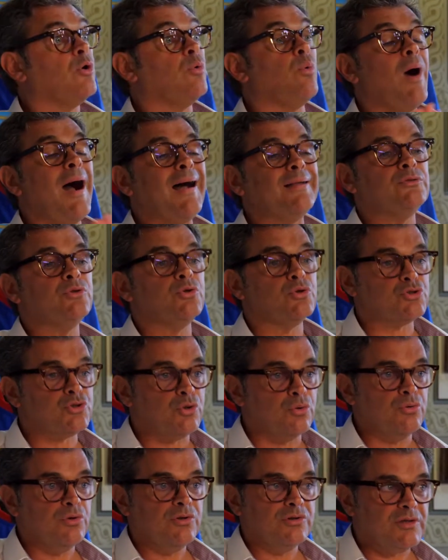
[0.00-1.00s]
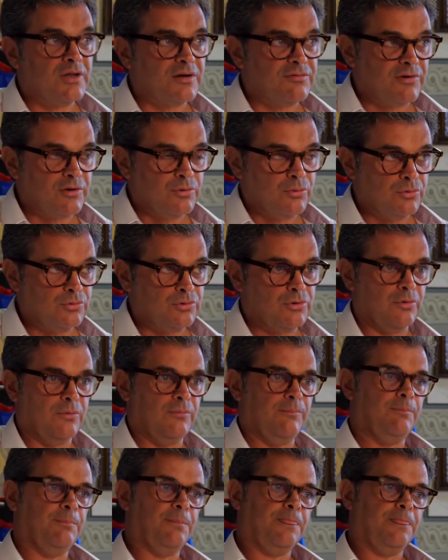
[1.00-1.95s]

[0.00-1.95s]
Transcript: Quando sono intervenuto